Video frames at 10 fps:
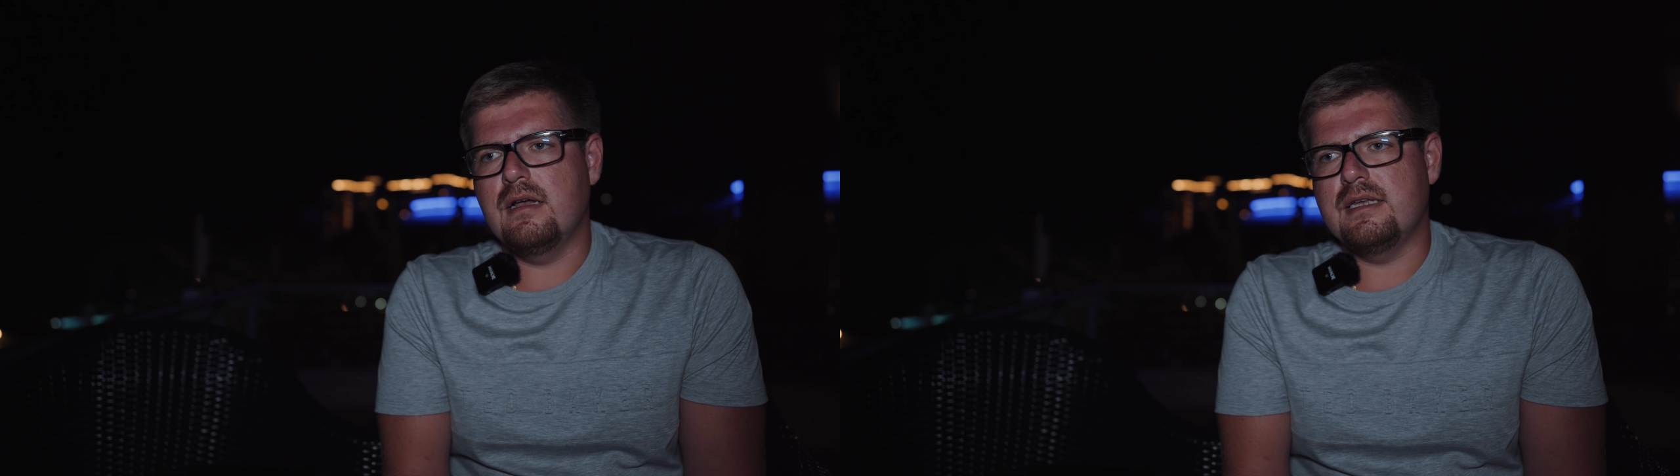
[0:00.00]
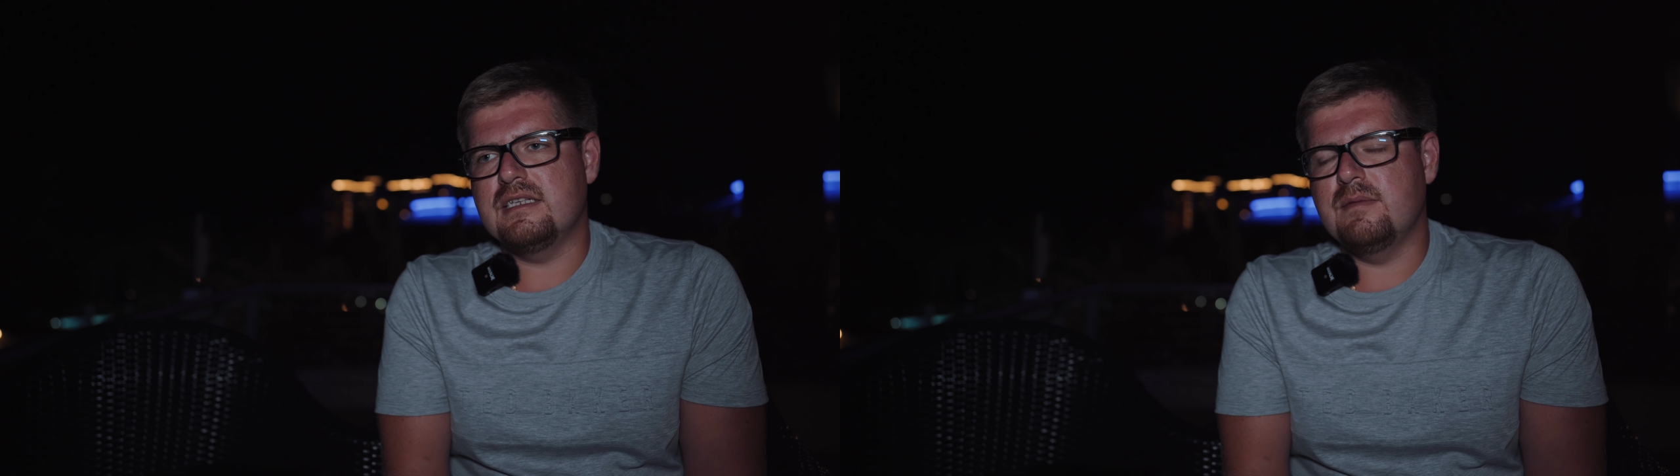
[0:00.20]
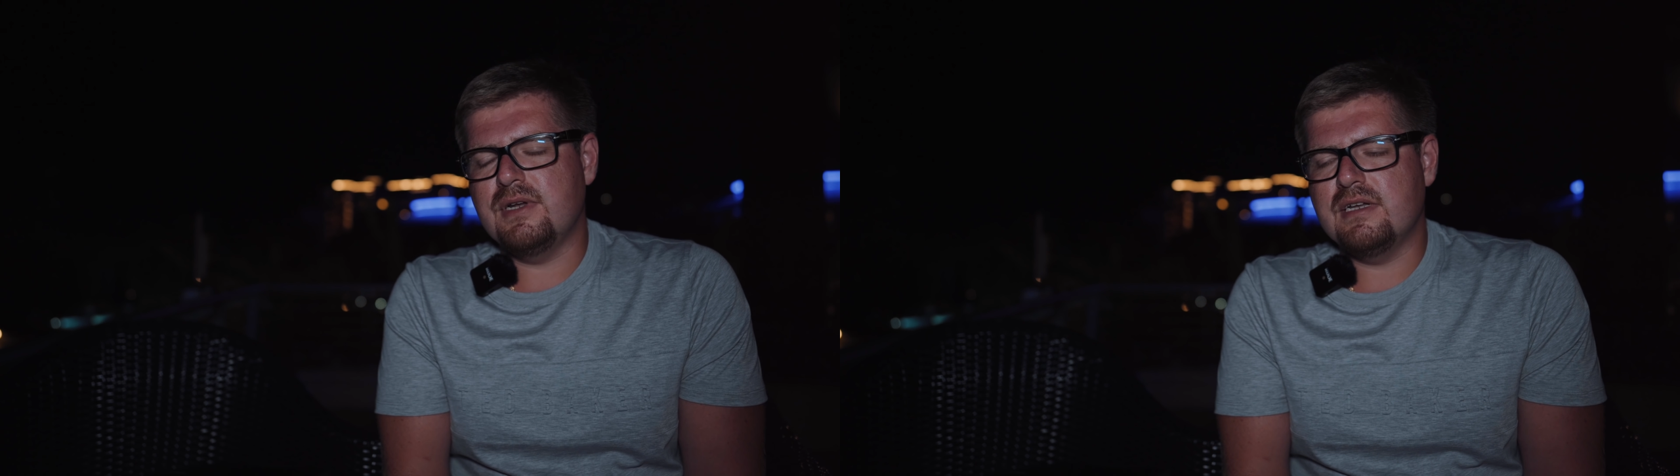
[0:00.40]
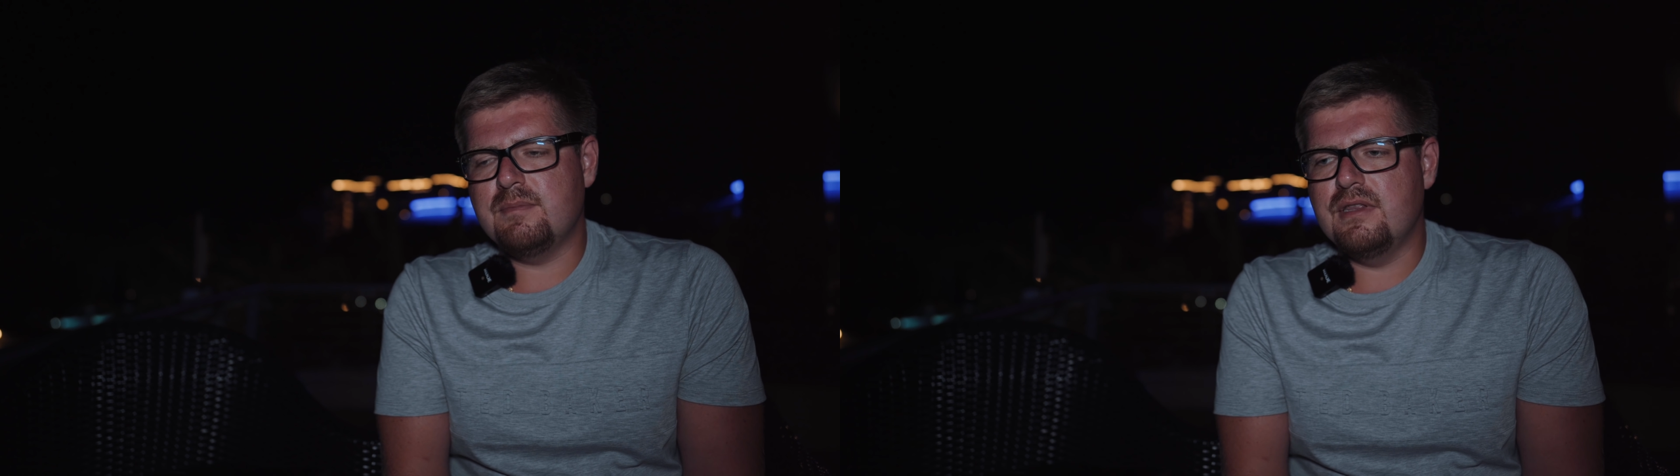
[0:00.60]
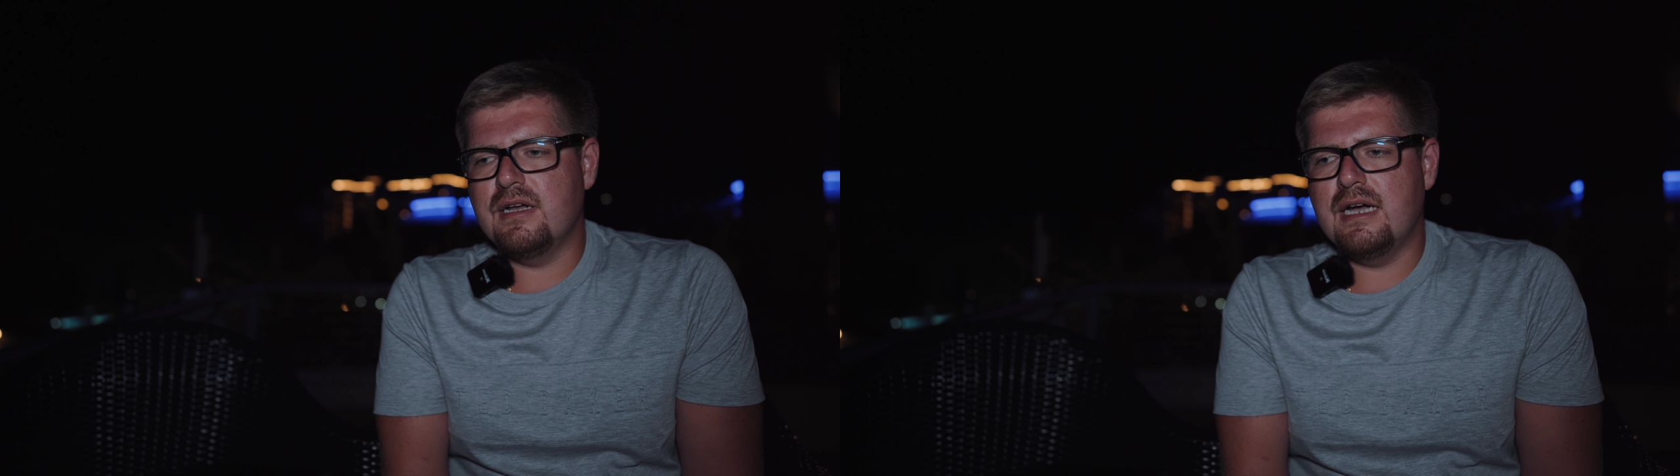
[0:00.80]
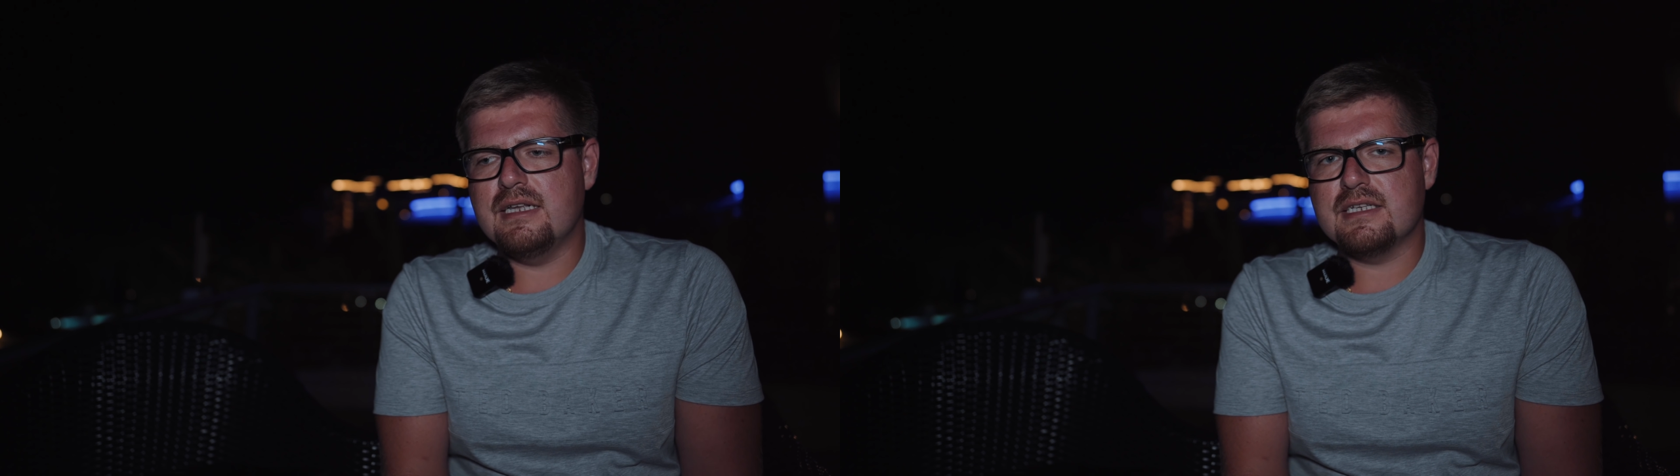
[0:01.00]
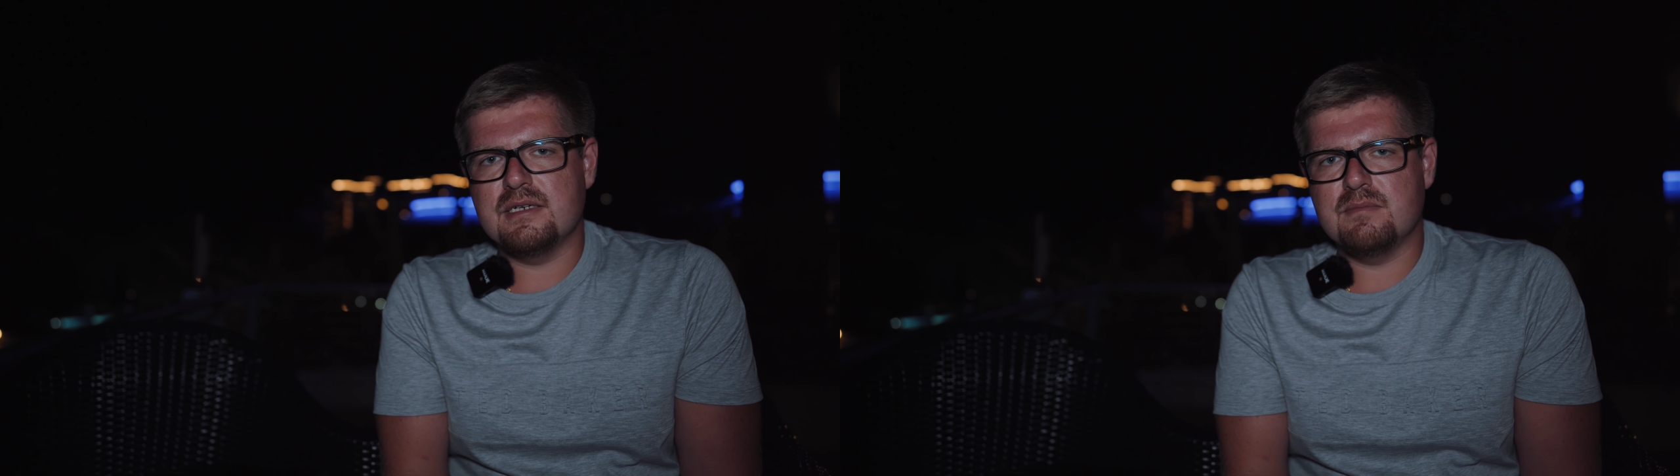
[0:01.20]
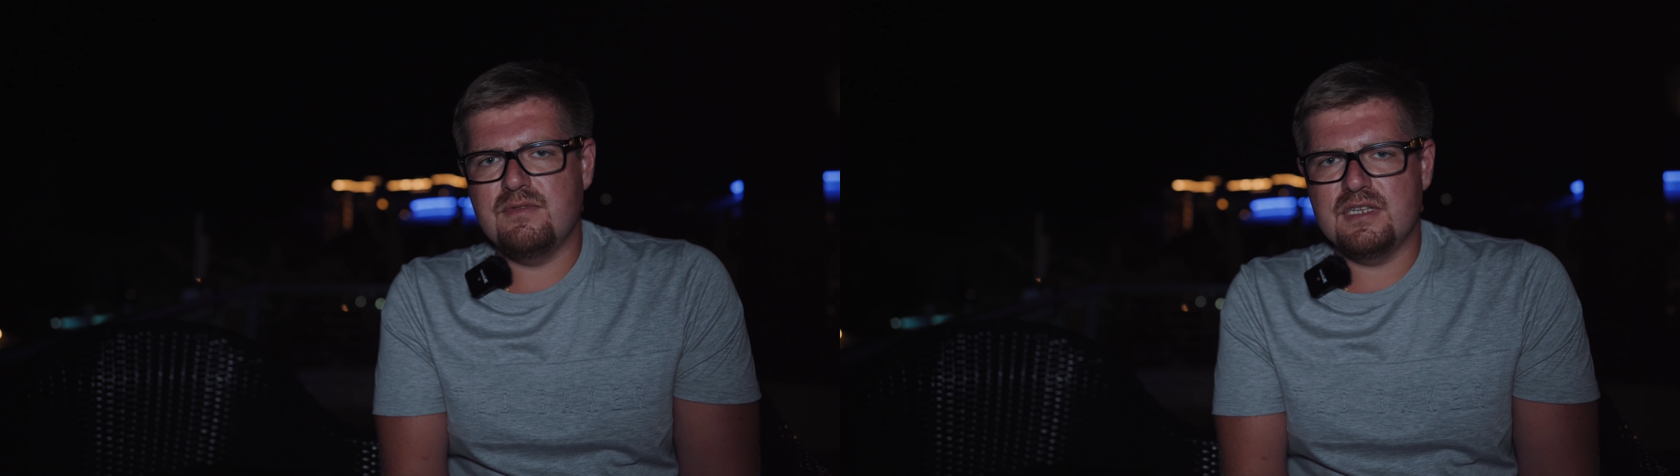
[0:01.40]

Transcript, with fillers: если проект предлагает, скажем,